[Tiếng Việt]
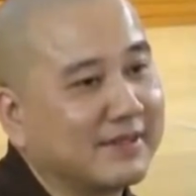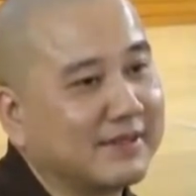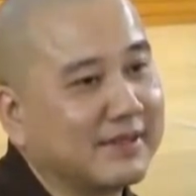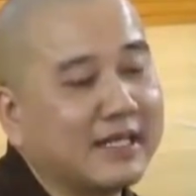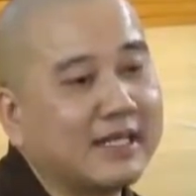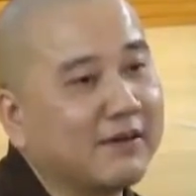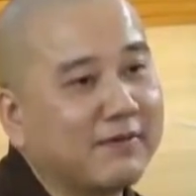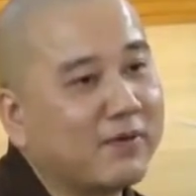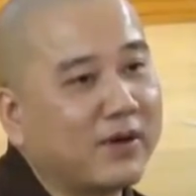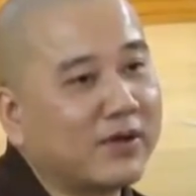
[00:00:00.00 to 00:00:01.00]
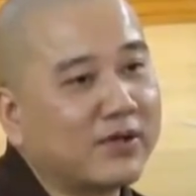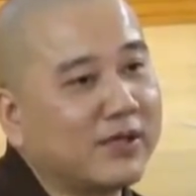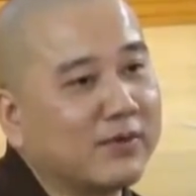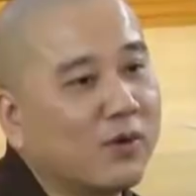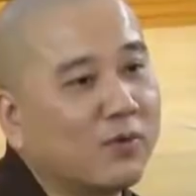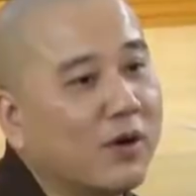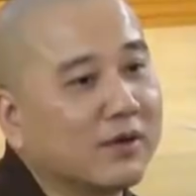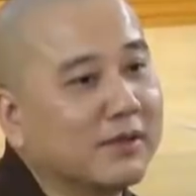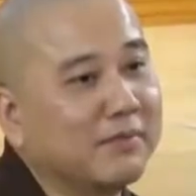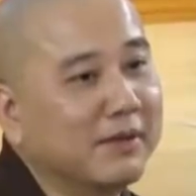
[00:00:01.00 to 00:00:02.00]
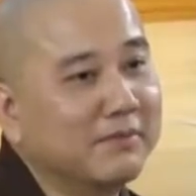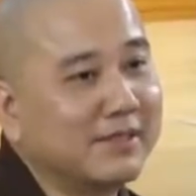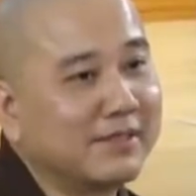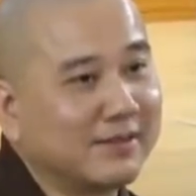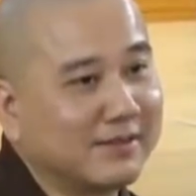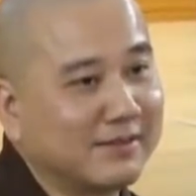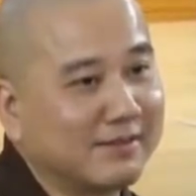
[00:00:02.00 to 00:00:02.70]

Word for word: Nãy giờ Pháp Hòa nói chuyện và quơ tùm lum hết trơn.